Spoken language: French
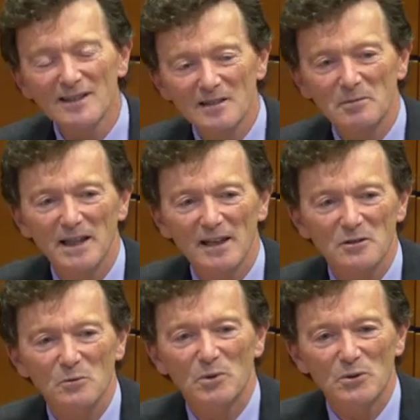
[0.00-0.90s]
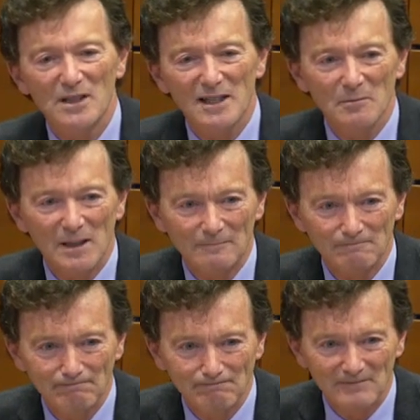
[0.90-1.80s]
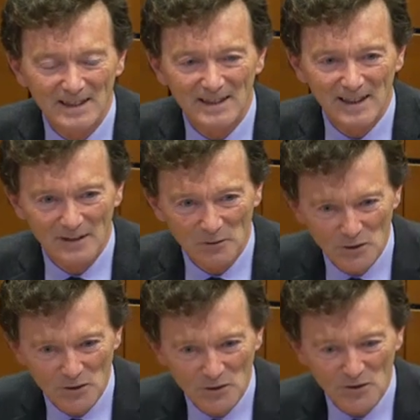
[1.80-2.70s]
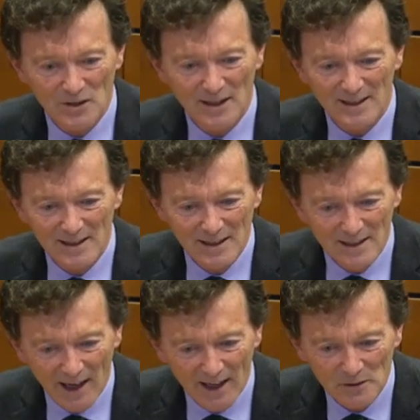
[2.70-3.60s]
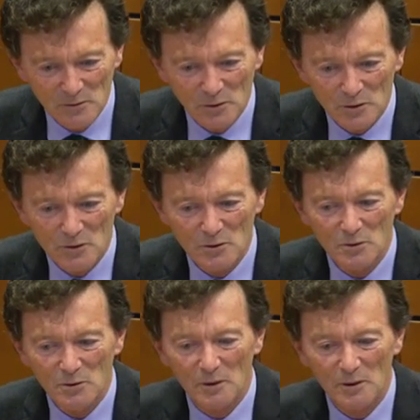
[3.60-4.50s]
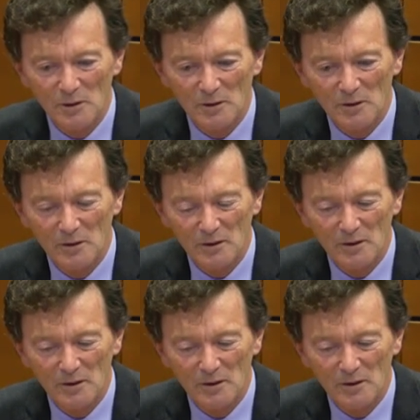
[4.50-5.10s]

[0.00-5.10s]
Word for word: une des explications possibles, c'est dans cette littérature sur